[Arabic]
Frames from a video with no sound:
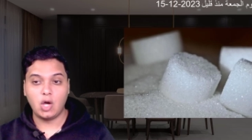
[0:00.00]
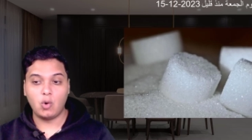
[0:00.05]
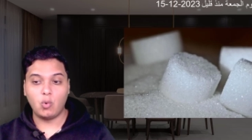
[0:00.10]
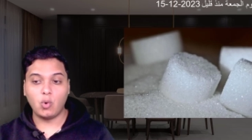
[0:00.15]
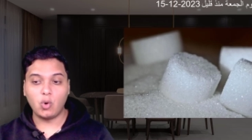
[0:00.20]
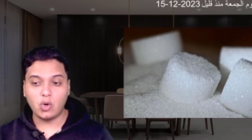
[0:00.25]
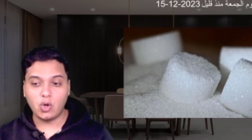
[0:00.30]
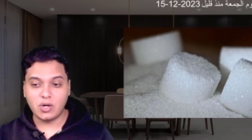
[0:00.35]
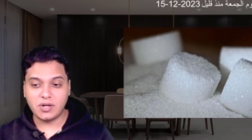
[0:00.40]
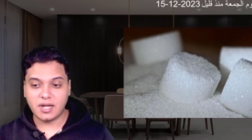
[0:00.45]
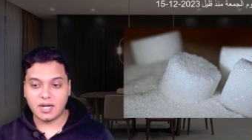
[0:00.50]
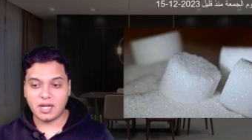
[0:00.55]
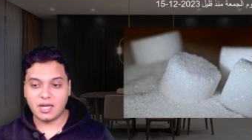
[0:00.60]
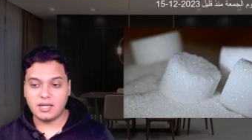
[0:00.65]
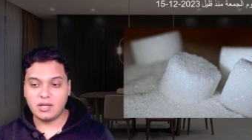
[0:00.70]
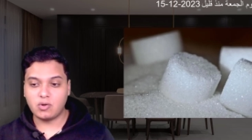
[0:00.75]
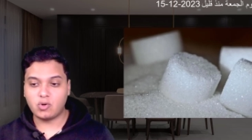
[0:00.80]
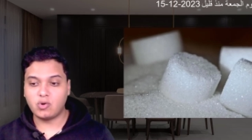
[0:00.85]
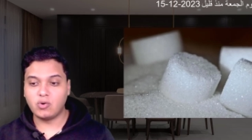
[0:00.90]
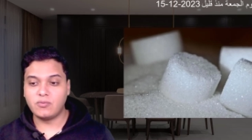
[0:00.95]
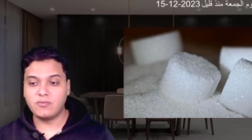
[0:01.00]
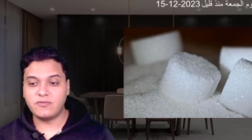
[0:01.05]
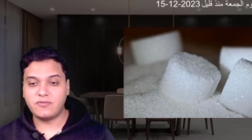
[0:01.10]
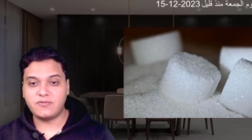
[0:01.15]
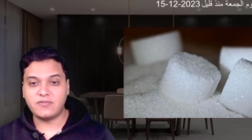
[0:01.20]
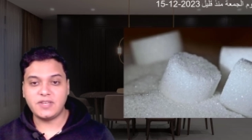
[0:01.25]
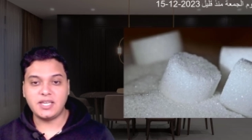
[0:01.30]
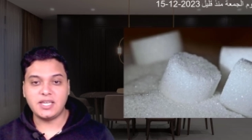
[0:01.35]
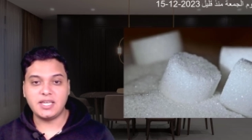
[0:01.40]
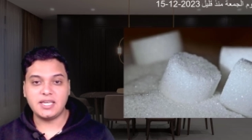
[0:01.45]
وقولوا لنا رأيكم
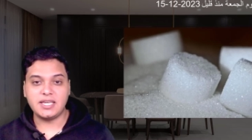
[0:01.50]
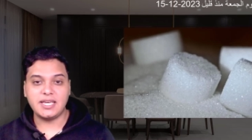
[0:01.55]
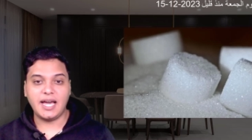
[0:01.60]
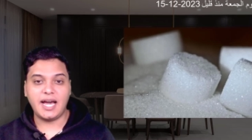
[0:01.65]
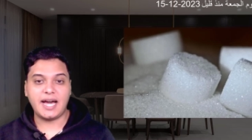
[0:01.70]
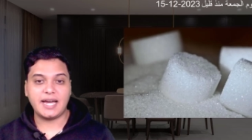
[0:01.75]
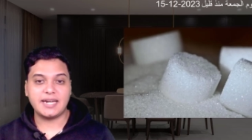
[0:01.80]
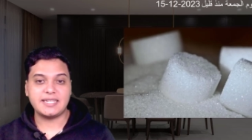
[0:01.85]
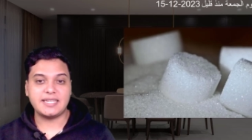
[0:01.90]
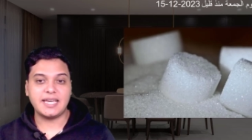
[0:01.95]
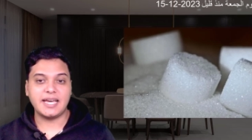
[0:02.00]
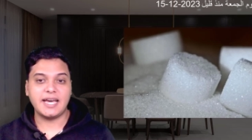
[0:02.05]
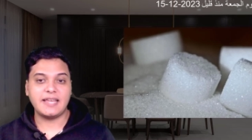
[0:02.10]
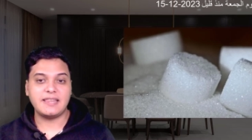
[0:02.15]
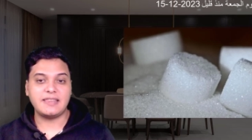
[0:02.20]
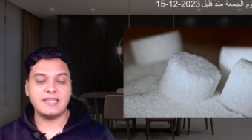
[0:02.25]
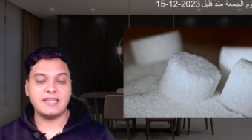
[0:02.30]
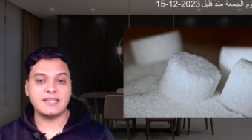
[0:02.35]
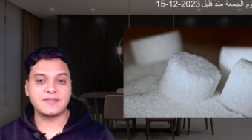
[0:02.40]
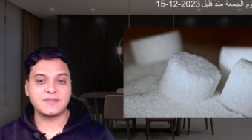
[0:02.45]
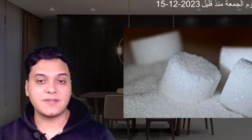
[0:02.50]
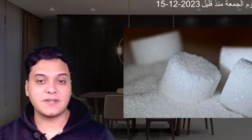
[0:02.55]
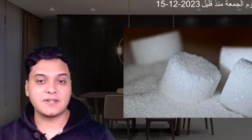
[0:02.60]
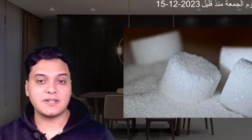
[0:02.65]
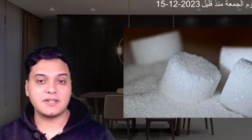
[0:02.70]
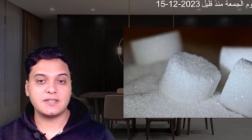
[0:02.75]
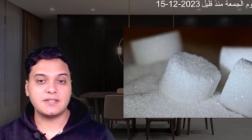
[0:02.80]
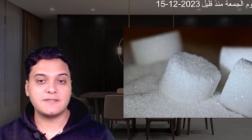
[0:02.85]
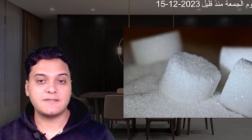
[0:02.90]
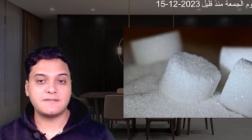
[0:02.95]
في يعني هذه
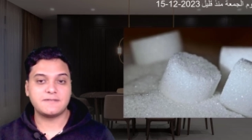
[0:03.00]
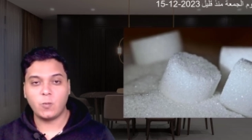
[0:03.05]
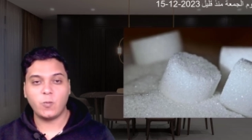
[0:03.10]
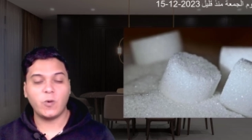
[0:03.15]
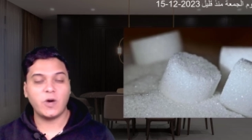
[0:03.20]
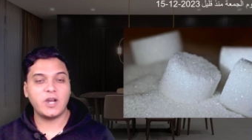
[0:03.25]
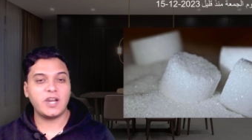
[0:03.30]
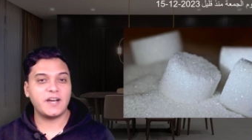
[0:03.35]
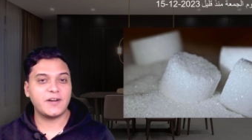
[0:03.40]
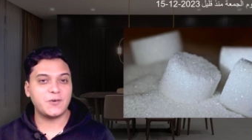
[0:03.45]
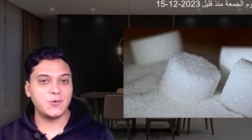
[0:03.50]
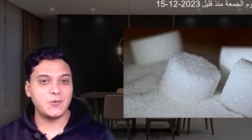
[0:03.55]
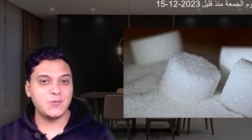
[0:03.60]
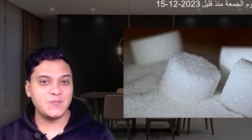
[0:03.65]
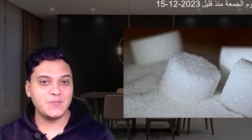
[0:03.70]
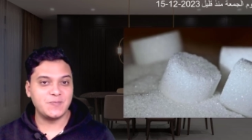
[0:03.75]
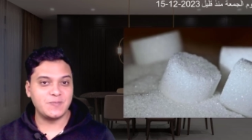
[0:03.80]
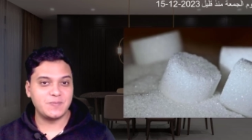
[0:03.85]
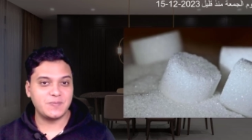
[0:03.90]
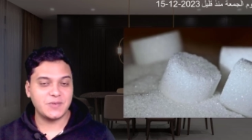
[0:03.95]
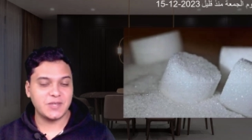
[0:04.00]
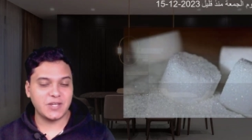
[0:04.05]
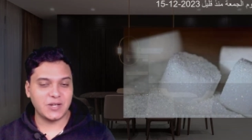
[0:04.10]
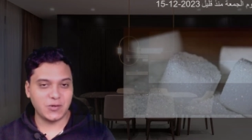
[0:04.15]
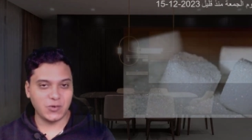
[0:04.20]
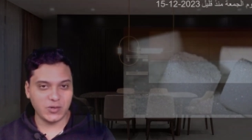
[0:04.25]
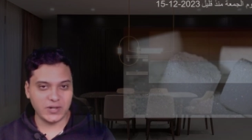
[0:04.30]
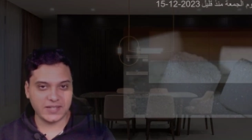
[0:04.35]
الطرائف ولكم كل